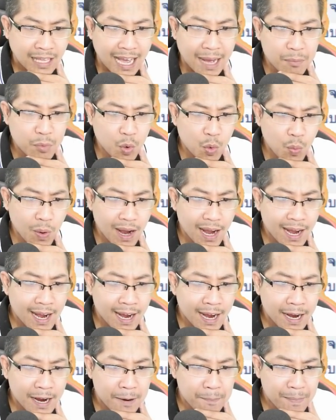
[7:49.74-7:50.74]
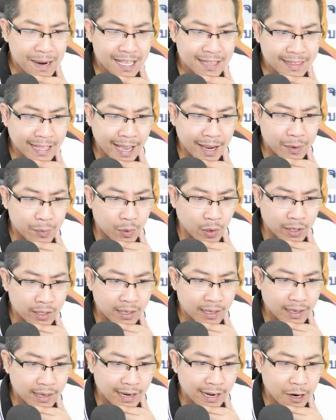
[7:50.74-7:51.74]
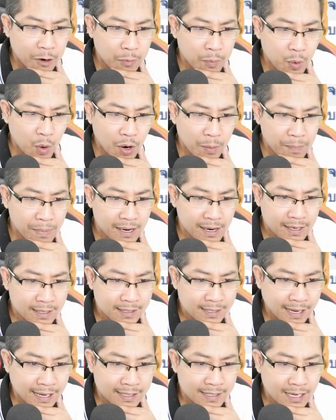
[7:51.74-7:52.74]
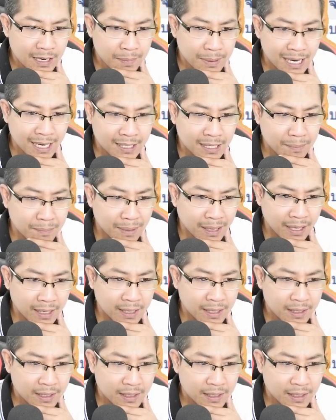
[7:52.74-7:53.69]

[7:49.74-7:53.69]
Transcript: ถามกูว่าไม่แต่งรถแล้วพวกมึงใส่เสื้อผ้าทำไม